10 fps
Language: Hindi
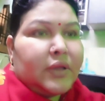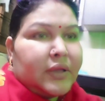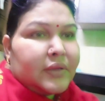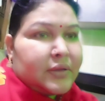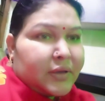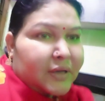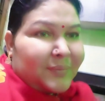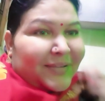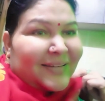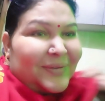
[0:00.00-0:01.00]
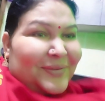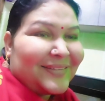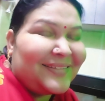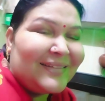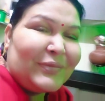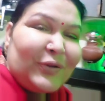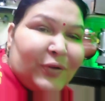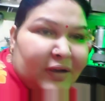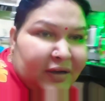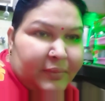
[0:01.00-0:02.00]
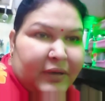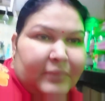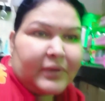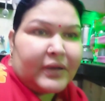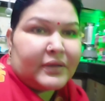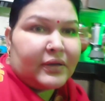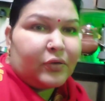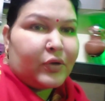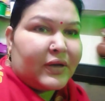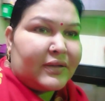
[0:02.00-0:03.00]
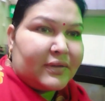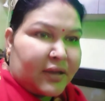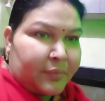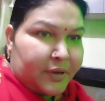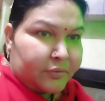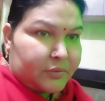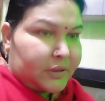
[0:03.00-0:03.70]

इस चक्कर में ना फिर कल ब्लॉक करना ना बनाया मैं चल कोई ना जितना बनया उतना